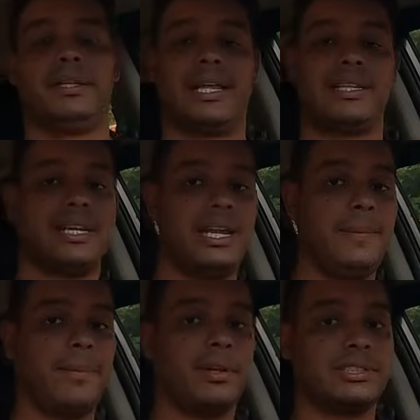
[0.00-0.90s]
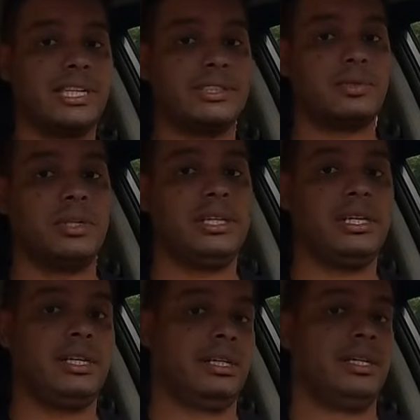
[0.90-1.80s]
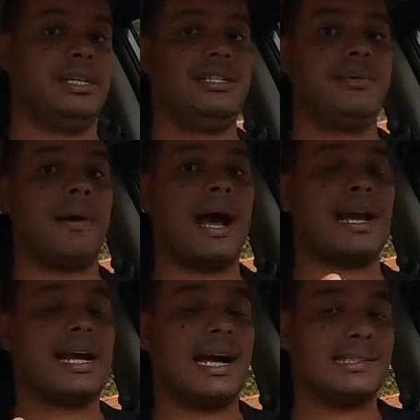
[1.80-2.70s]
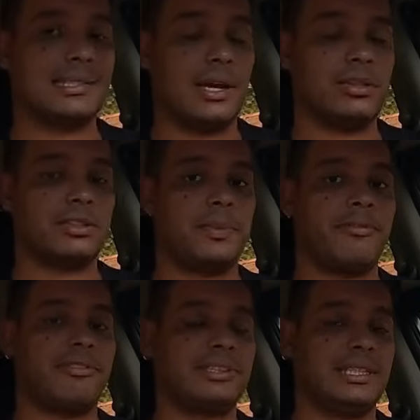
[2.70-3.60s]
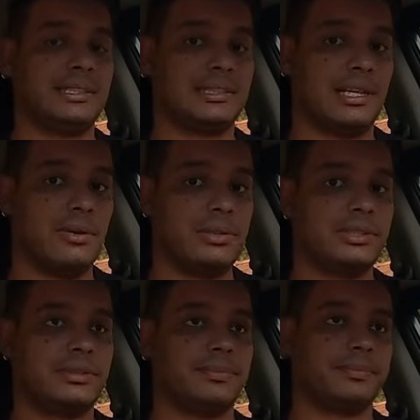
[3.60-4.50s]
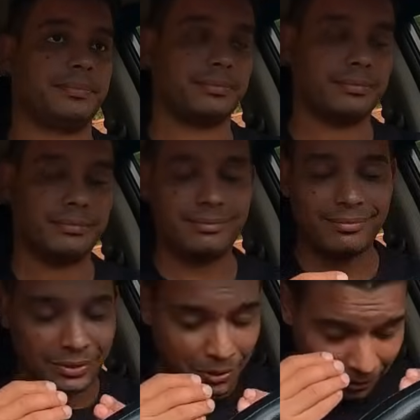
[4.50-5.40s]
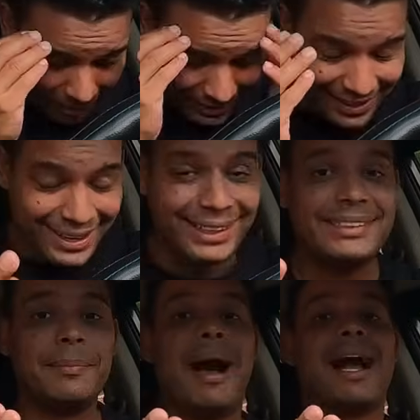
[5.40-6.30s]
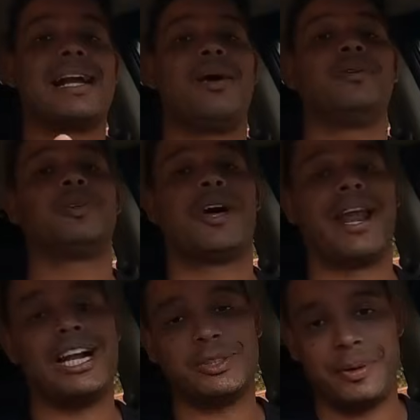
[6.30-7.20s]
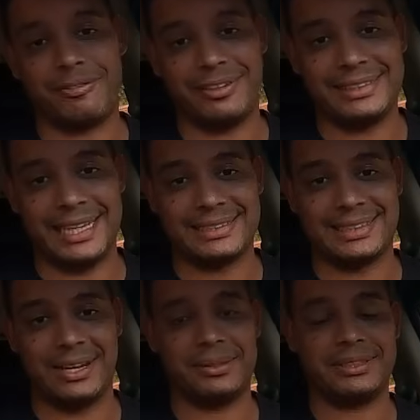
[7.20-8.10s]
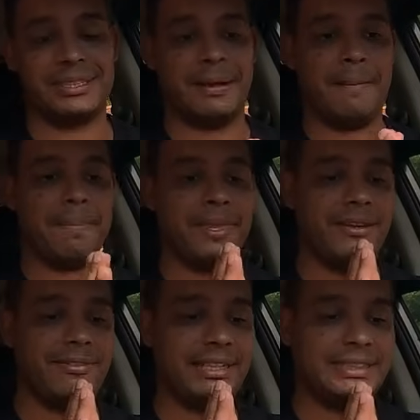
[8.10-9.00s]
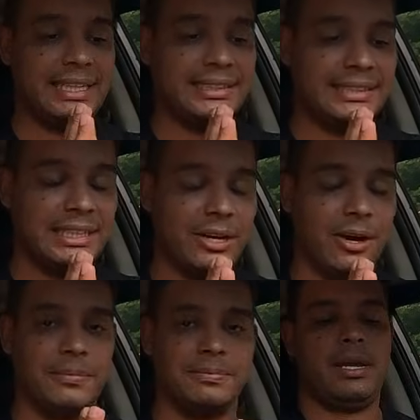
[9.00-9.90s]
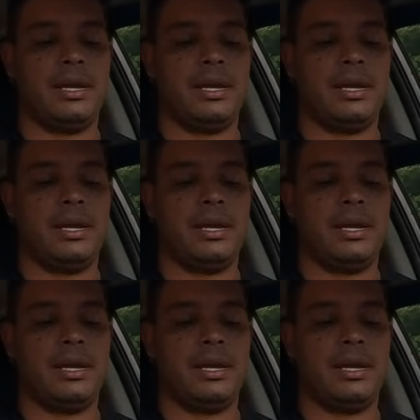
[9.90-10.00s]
está naquele processo ali de marcar as aulas para fazer as aulas. Oh, de marcar os horários para fazer as aulas e vai ser assim, ó.